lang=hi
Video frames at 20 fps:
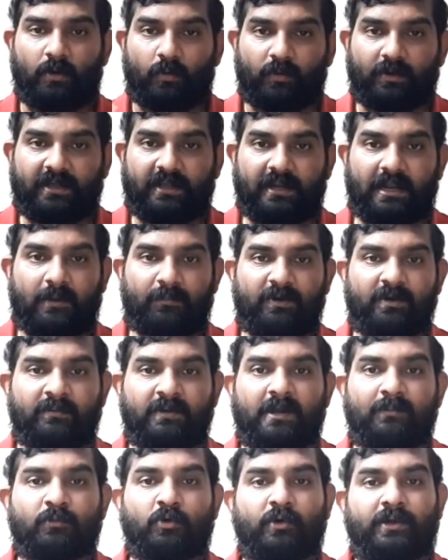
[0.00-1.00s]
वहीं रैपिड
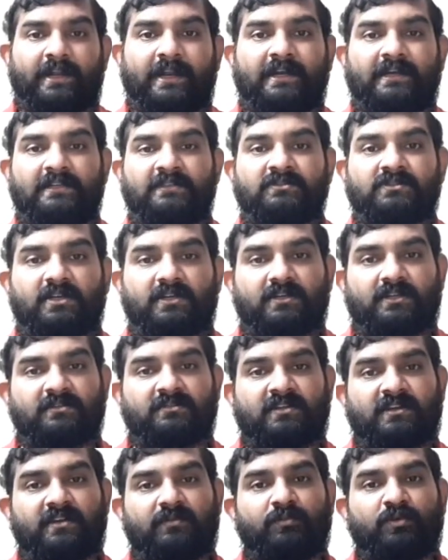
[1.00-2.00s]
में आपको एट इंच का टच
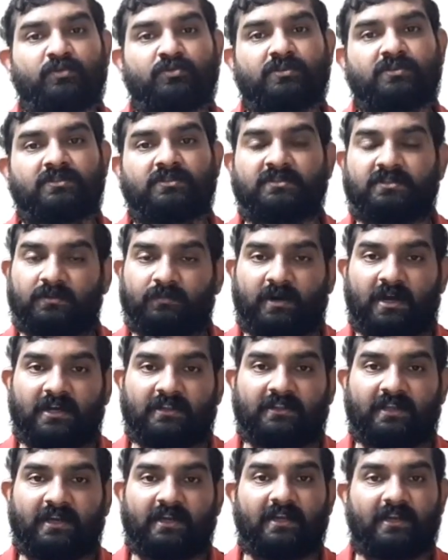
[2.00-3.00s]
स्क्रीन म्यूज़िक सिस्टम
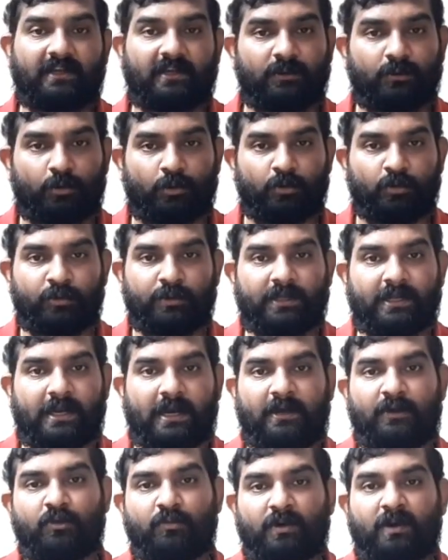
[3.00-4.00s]
आता है लेकिन दोनों ही
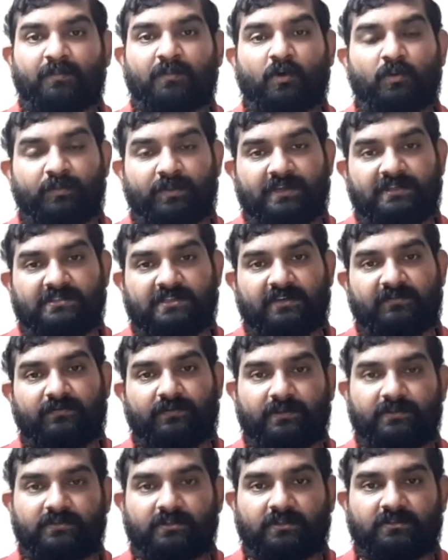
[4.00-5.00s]
गाड़ियों में आपको बेसिक
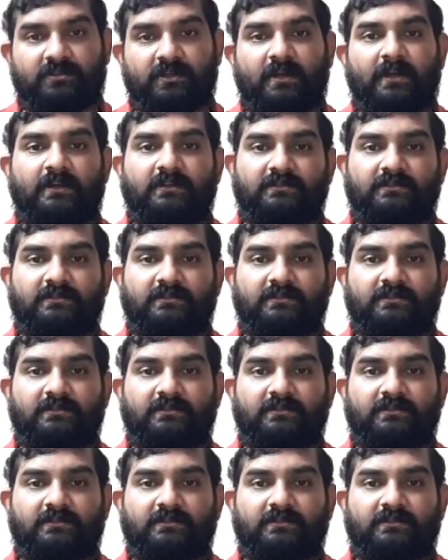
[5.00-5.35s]
फीचर्स